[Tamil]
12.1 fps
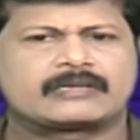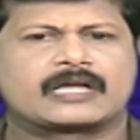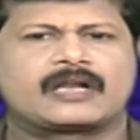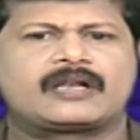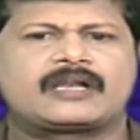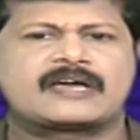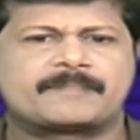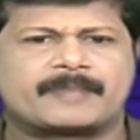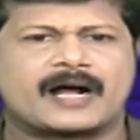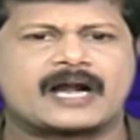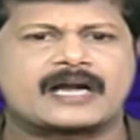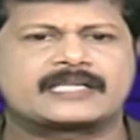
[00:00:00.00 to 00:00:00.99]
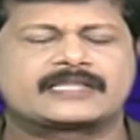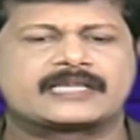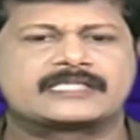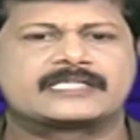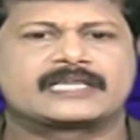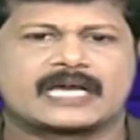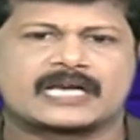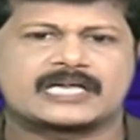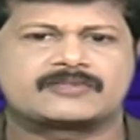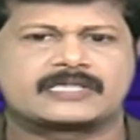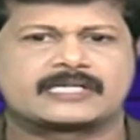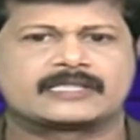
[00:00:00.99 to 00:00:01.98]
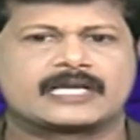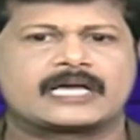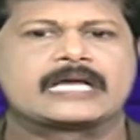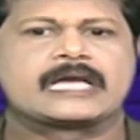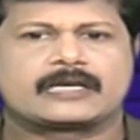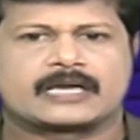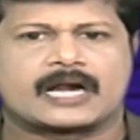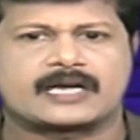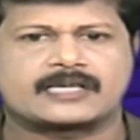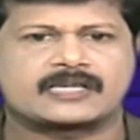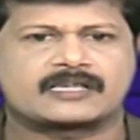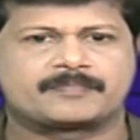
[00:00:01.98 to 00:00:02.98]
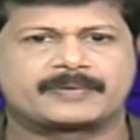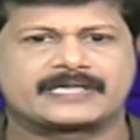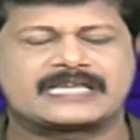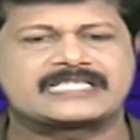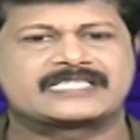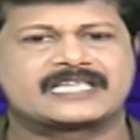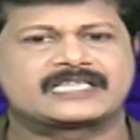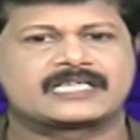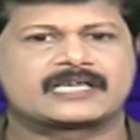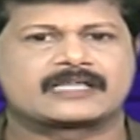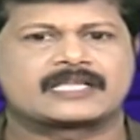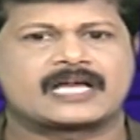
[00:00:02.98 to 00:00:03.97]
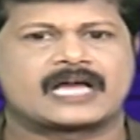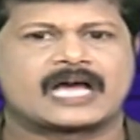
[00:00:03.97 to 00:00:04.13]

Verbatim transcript: நல்லா பாட தெரிஞ்ச யாராவது இருந்தால் நாடக கம்பெனியில் சேர்த்துக்கிறதா